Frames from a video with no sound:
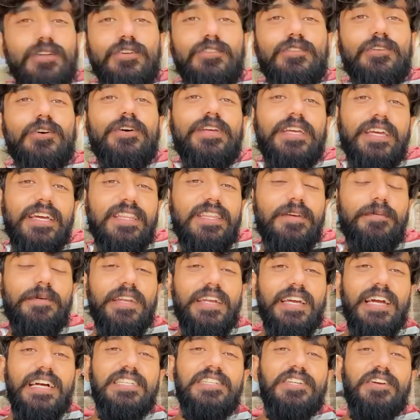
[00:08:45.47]
दोस्तों ये थी
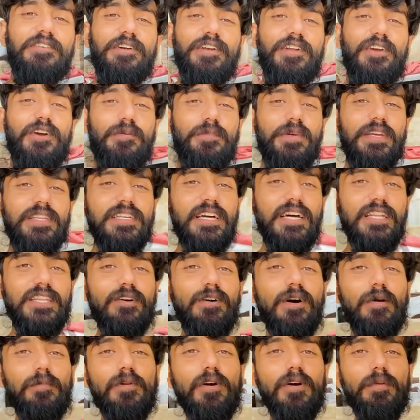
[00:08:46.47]
मेरी आज की वीडियो उम्मीद
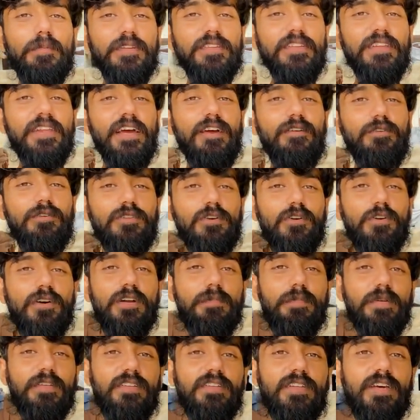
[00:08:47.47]
करता हूँ आप लोगों को पसंद आई होगी तो
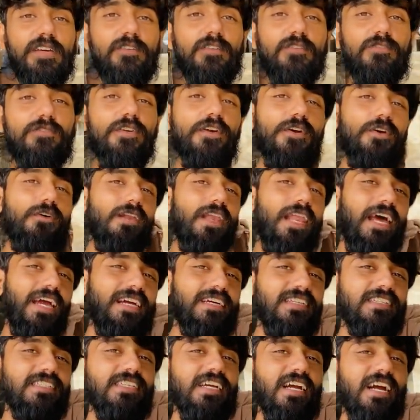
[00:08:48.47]
अगर पसंद आई तो इस वीडियो को
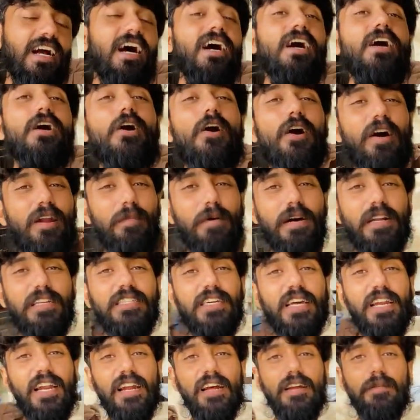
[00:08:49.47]
लाइक कर दीजिएगा और हमारे
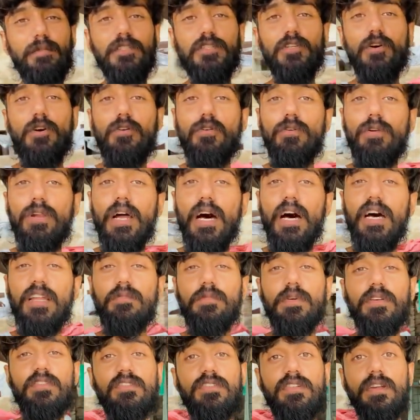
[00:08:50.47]
चैनल अगर मैं शॉप को
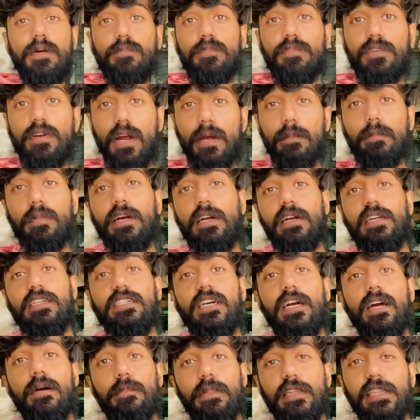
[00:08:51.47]
लाजमी सब्सक्राइब भी कर
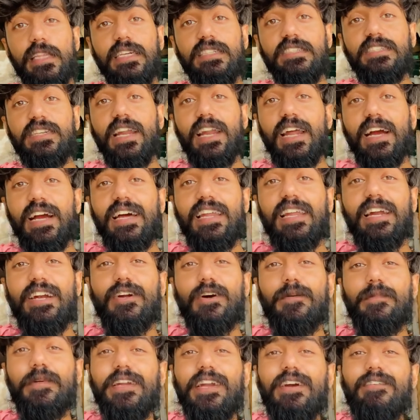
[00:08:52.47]
लीजिएगा मिलते हैं इंशाल्लाह कल
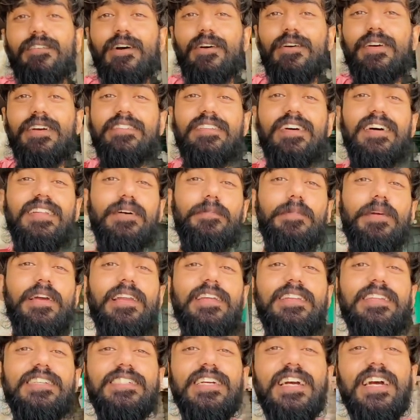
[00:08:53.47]
नए टॉपिक नए ब्लॉग के साथ अभी
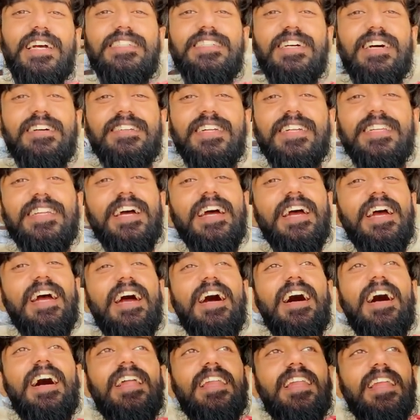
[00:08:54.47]
ले दीजिएगा इजाजत
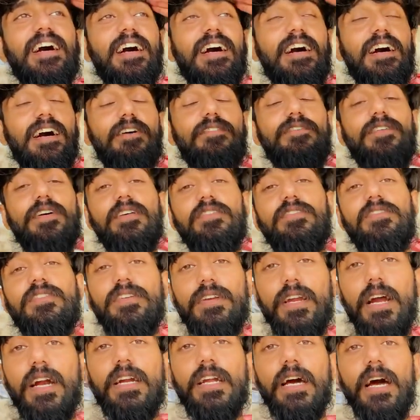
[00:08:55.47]
अल्लाह
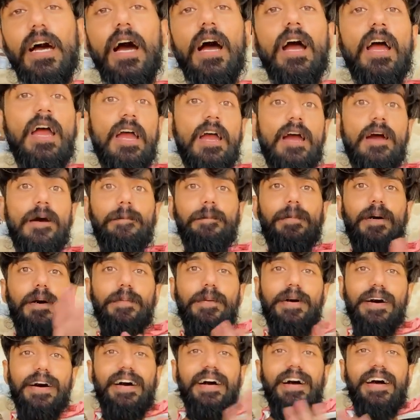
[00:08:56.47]
हाफिज टाटा
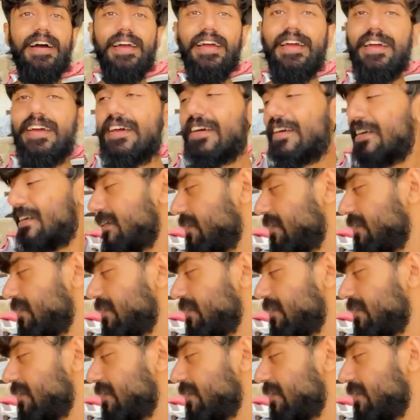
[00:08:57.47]
बाय बाय